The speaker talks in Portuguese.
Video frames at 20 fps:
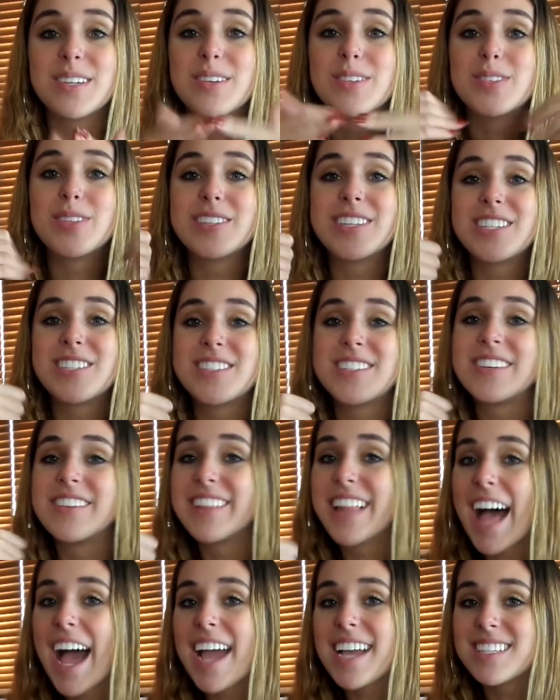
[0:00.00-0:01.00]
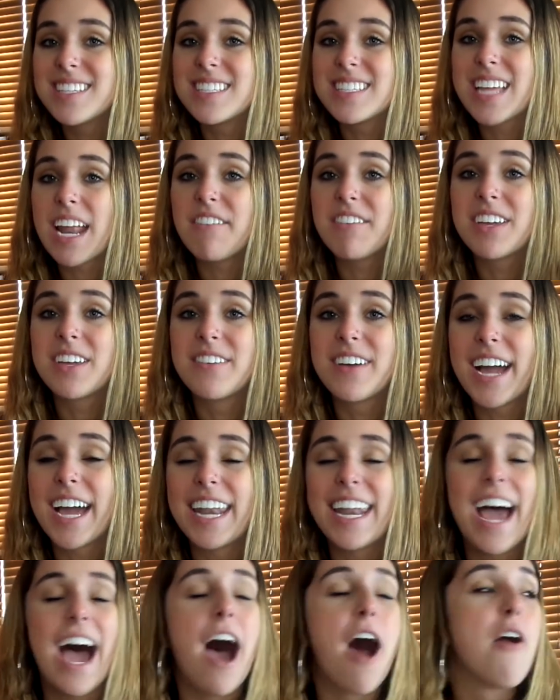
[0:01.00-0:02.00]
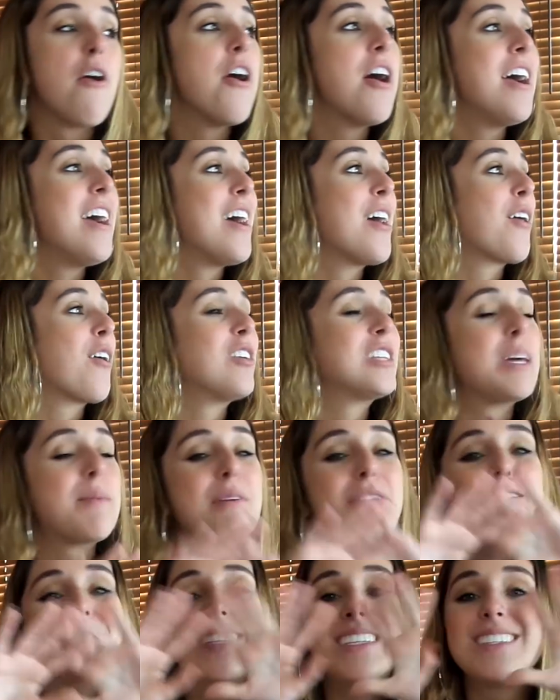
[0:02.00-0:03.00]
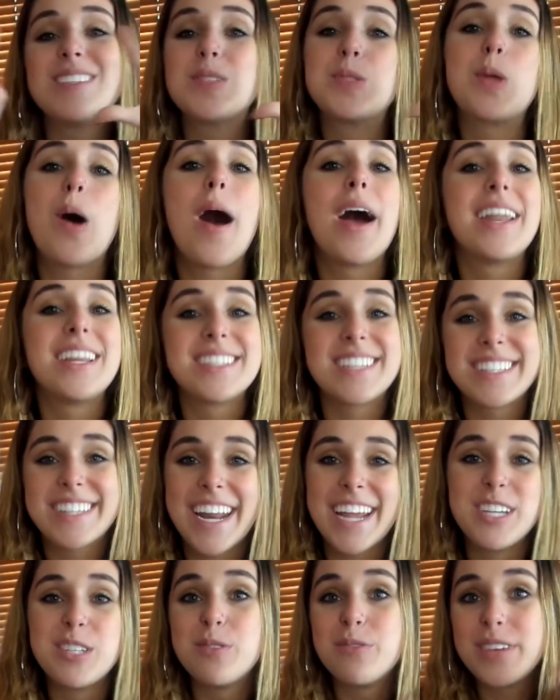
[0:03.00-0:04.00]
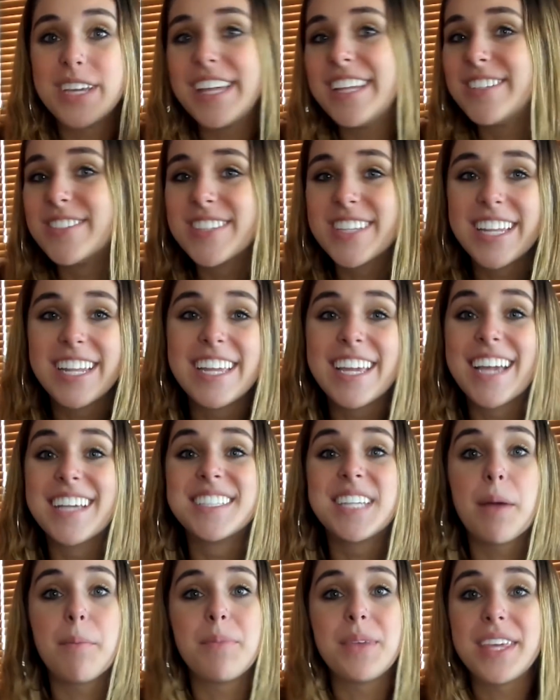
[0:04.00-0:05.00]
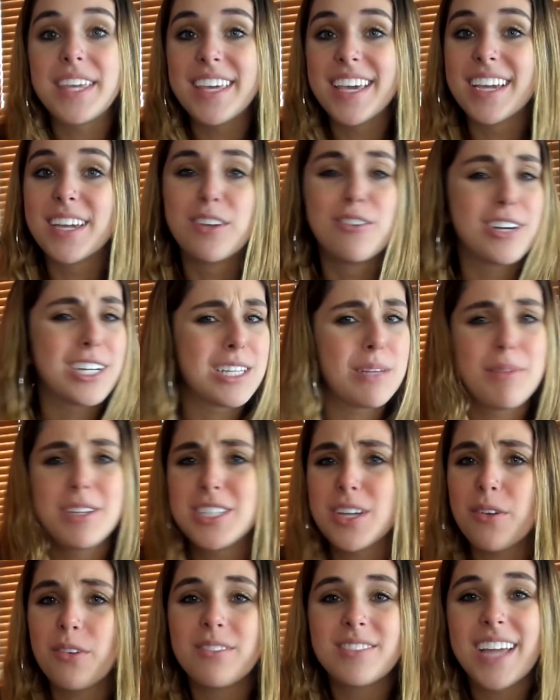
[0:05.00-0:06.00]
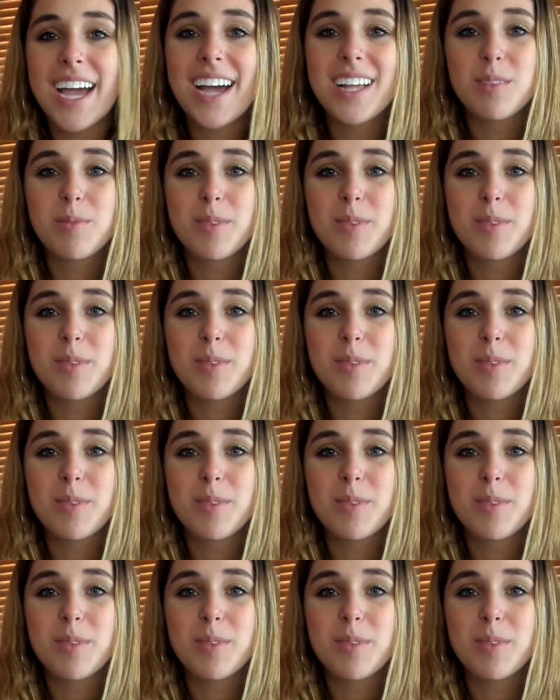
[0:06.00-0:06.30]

gostou, deixa seu like, se inscreve aqui no canal. Contei pra vocês histórias atrás de vídeos que ninguém sabia, que eu nunca também tinha contado,